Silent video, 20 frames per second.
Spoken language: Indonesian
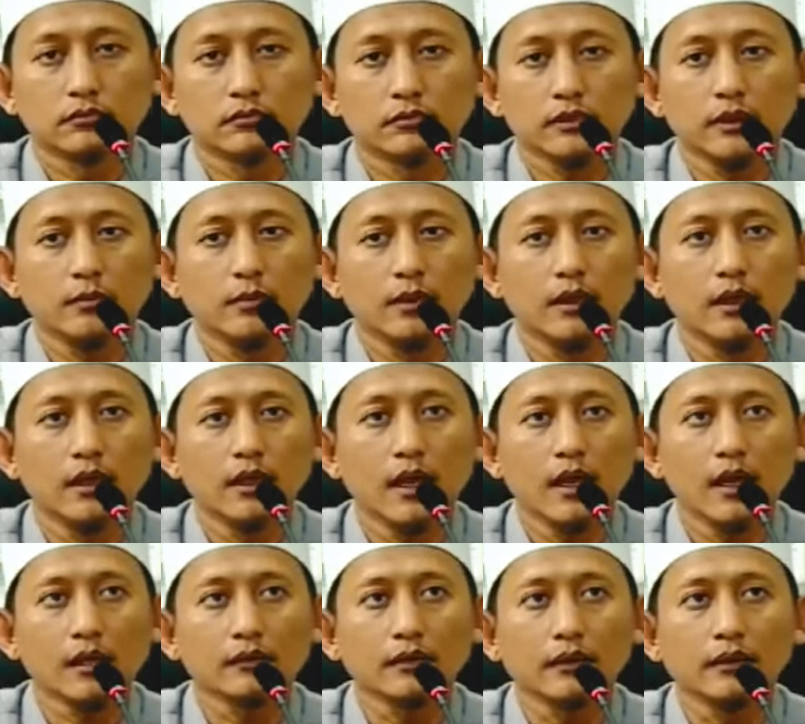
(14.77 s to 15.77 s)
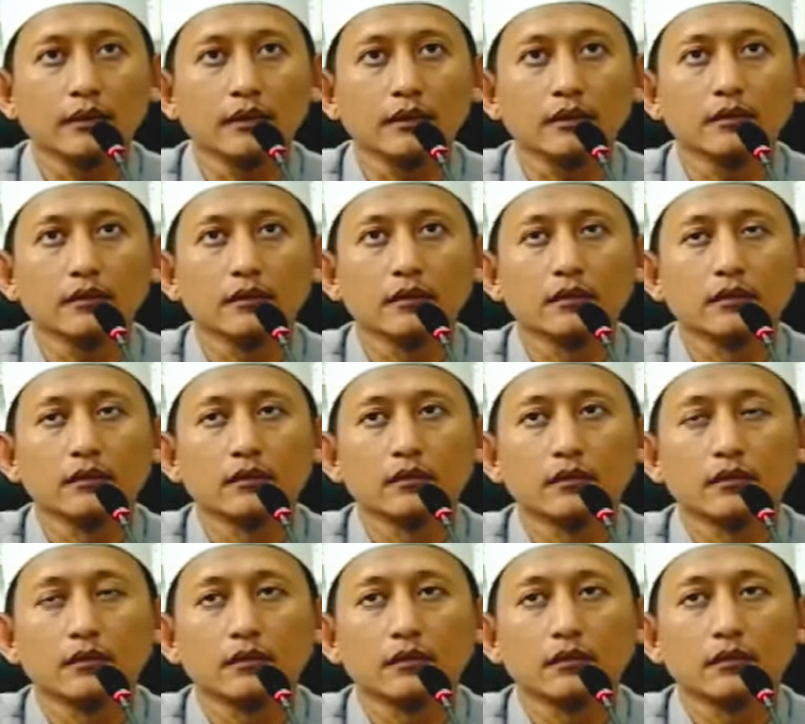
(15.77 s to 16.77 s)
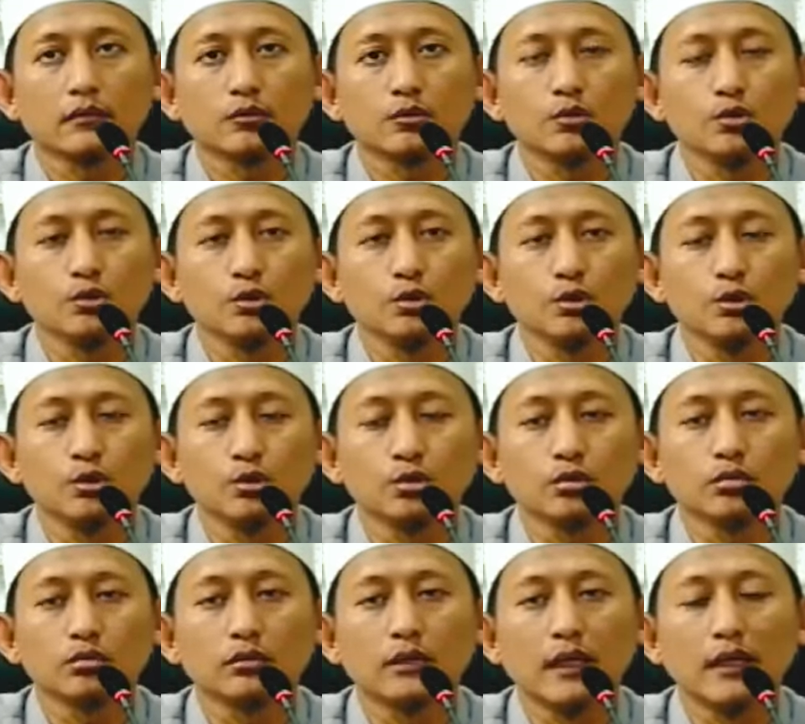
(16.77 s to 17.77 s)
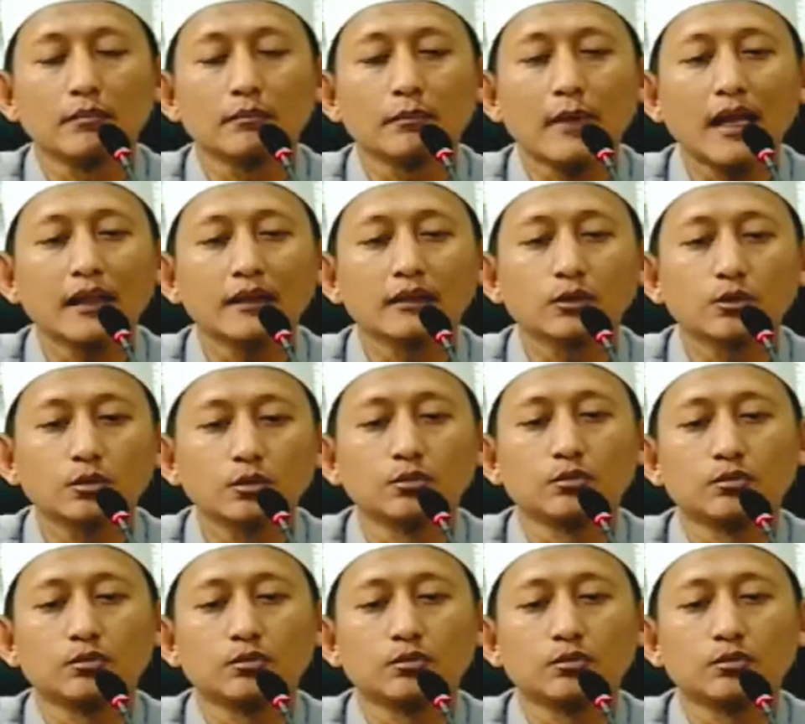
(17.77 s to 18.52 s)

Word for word: ibadah artinya tunduk dan patuh